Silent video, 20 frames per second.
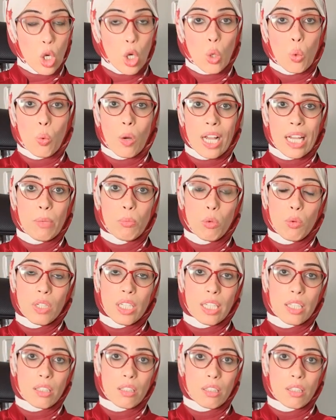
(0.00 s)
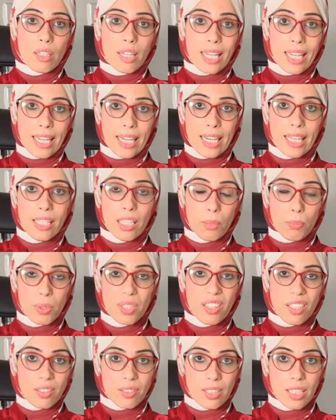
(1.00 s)
وهل ممكن خلايا
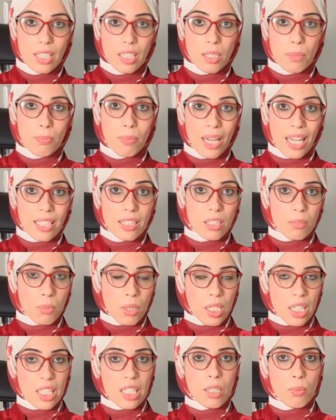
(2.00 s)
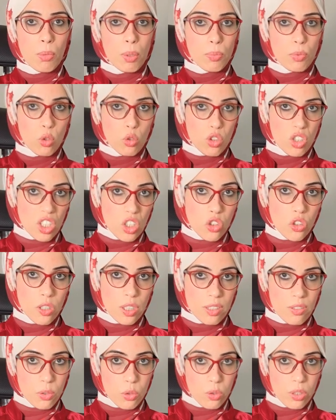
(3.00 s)
بيتا سيل بعد ما هي ما بتنتجش
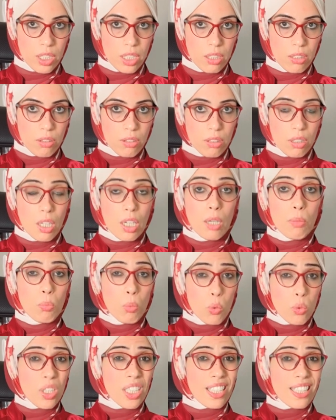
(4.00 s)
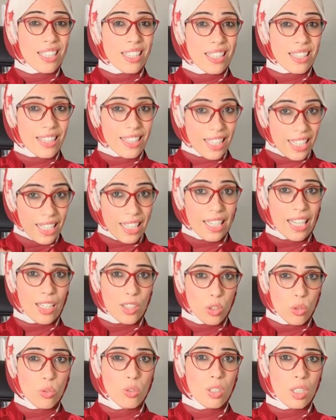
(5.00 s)
الأنسولين ممكن ترجع
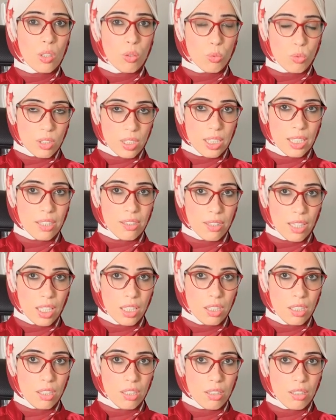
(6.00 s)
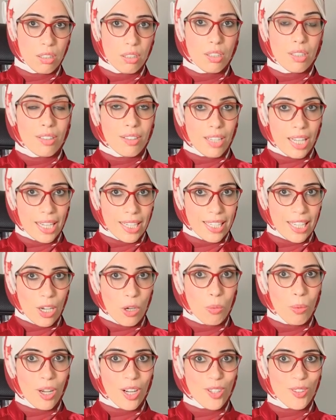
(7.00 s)
تنتج الأنسولين تاني؟
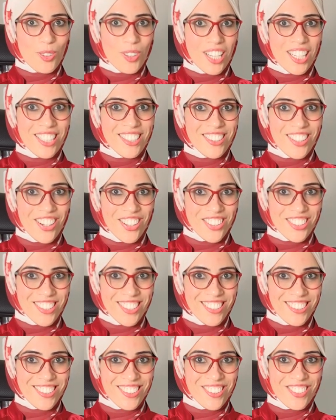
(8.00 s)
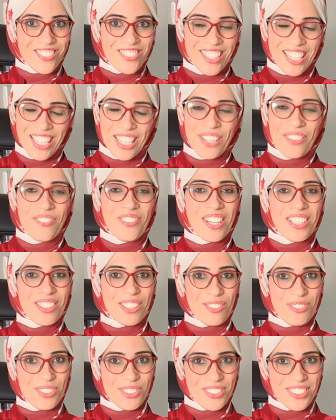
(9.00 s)
هنجاوب على سؤال النهاردة ولكن بعد
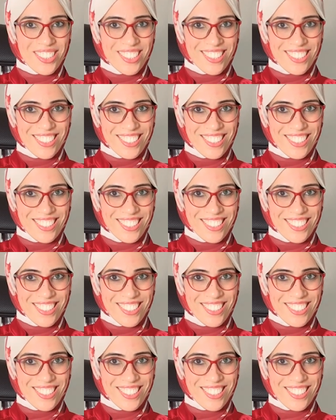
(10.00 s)
الفاصل